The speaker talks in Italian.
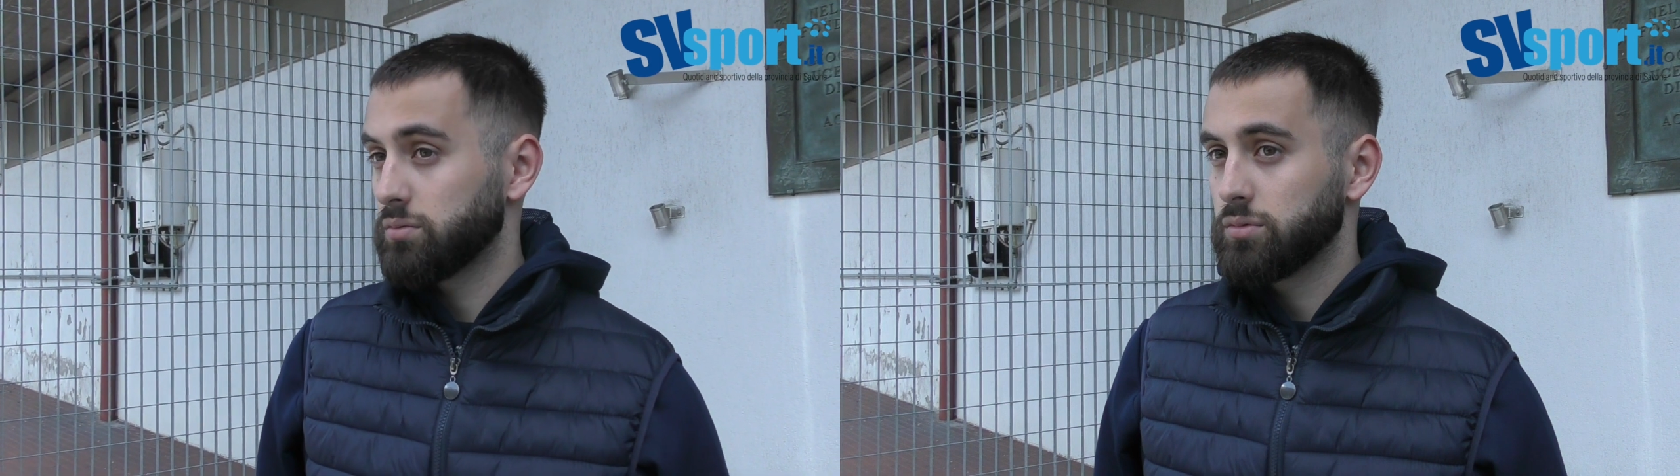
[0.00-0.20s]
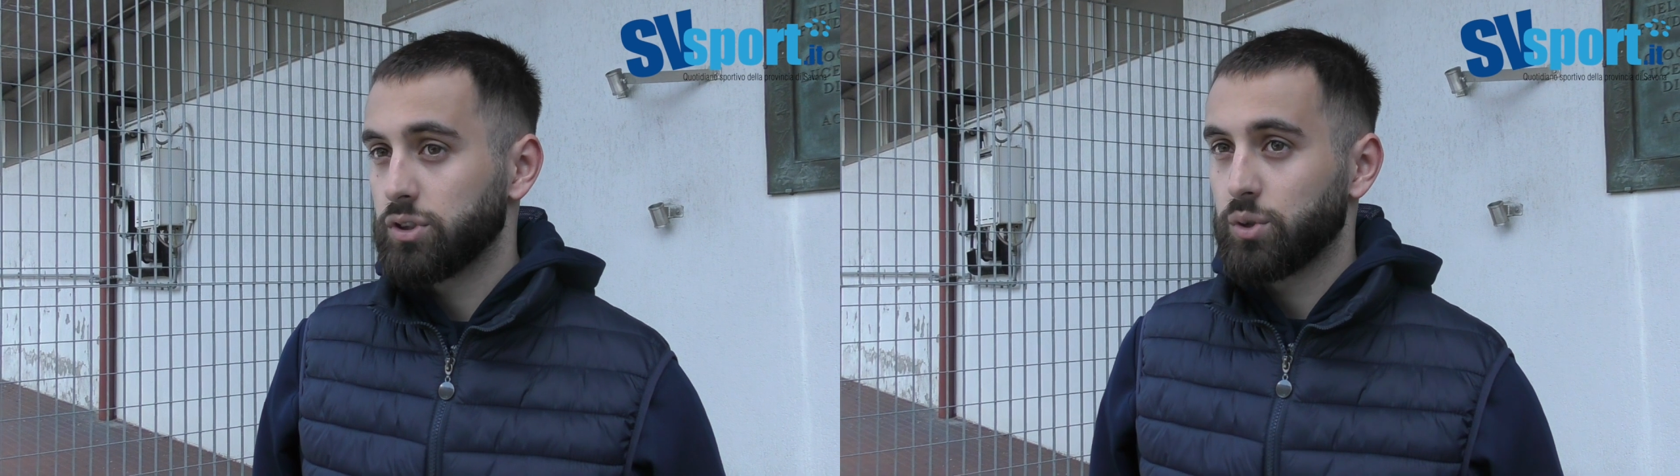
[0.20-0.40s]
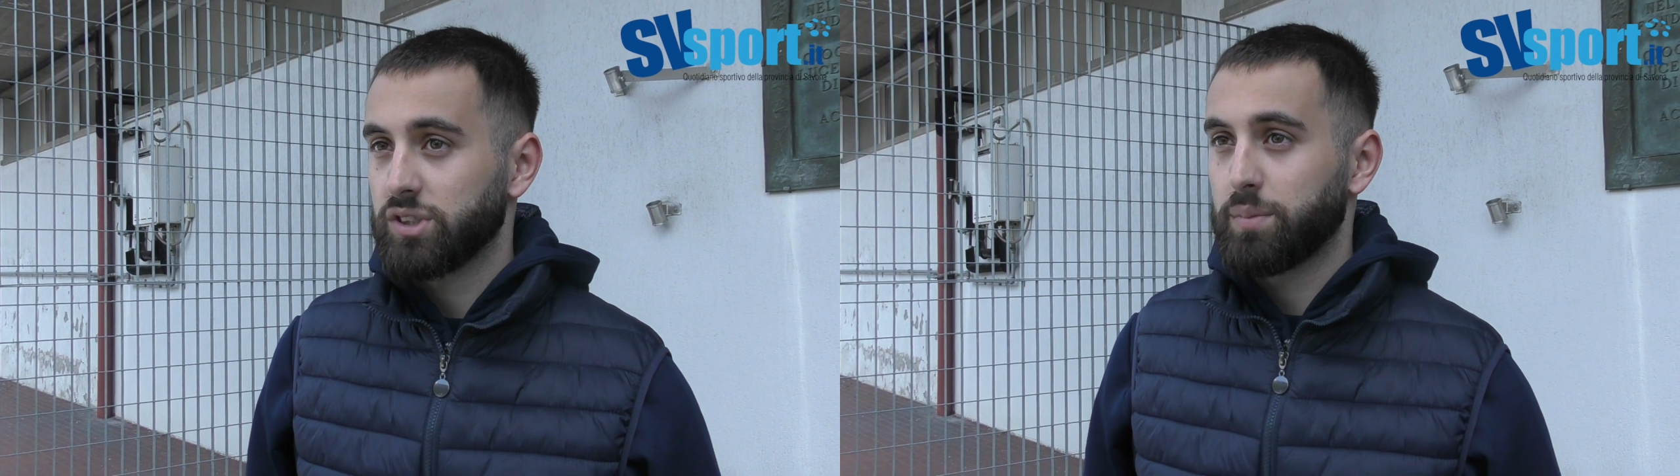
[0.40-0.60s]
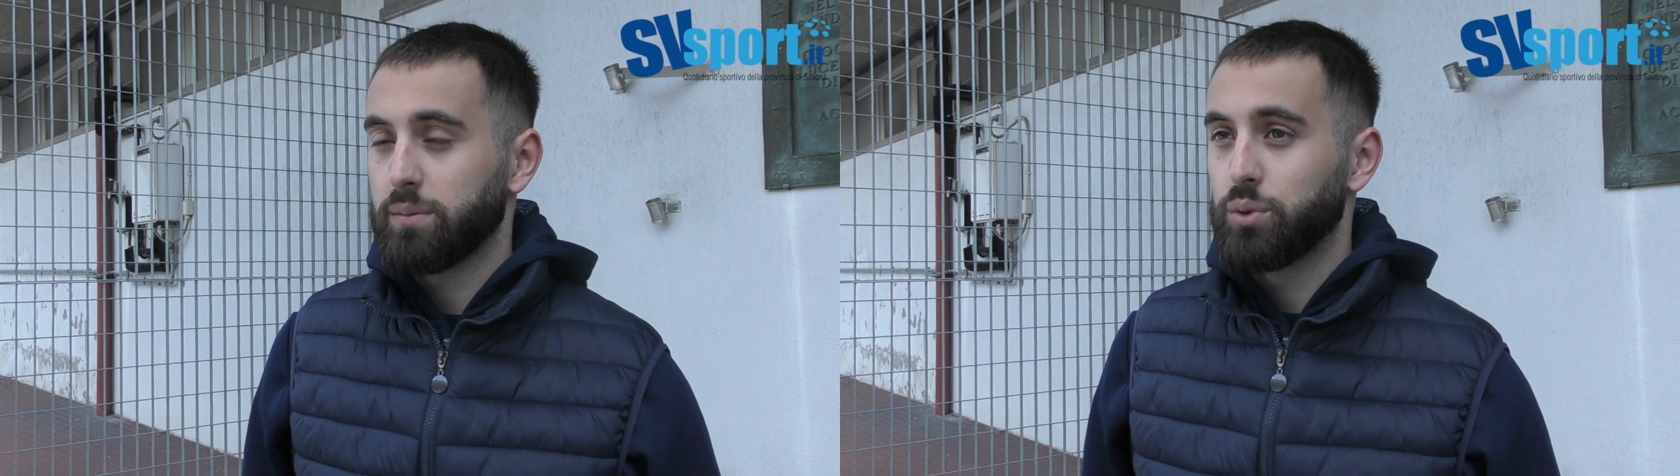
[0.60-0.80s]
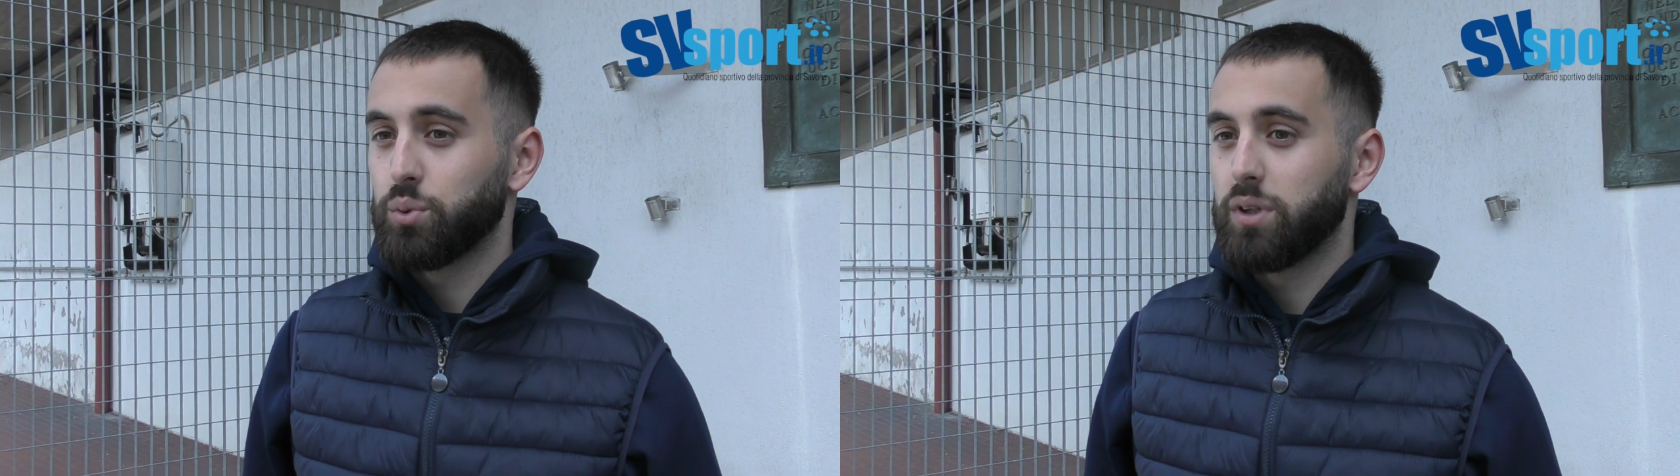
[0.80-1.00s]
questo lo
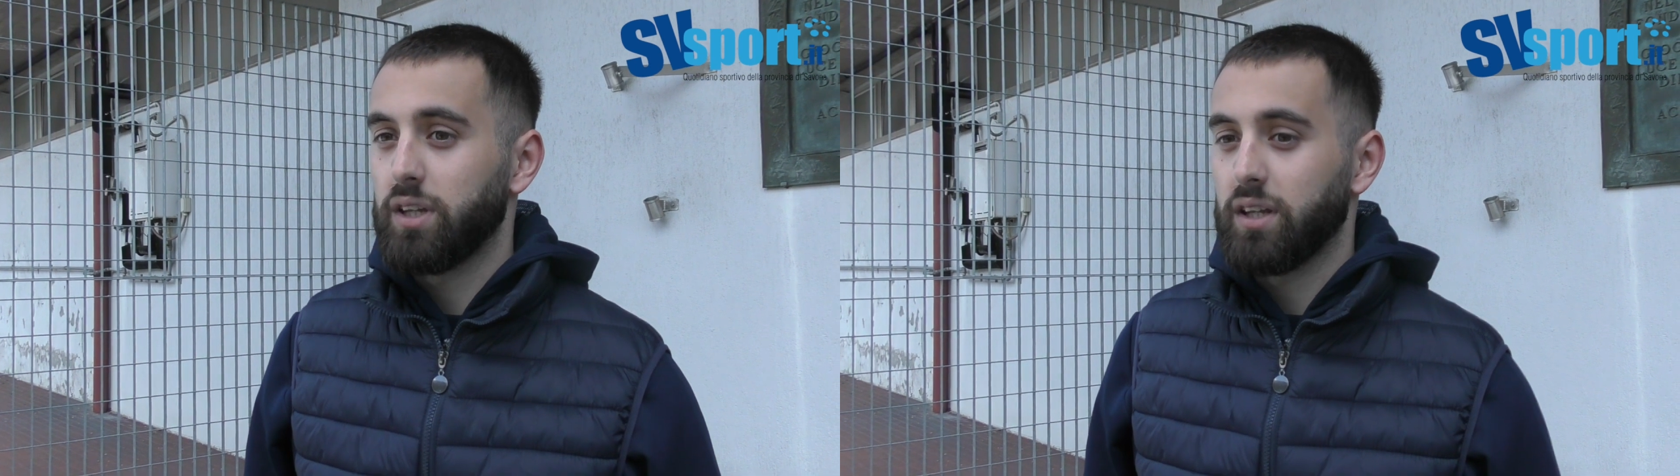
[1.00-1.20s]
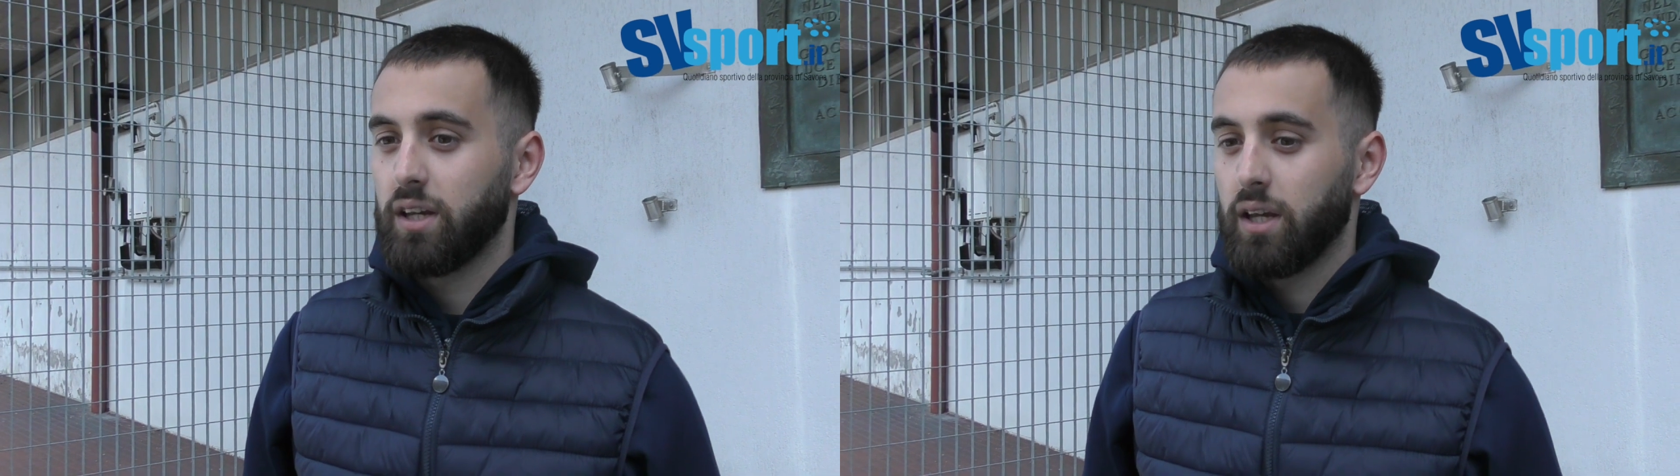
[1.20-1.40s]
sappiamo tutti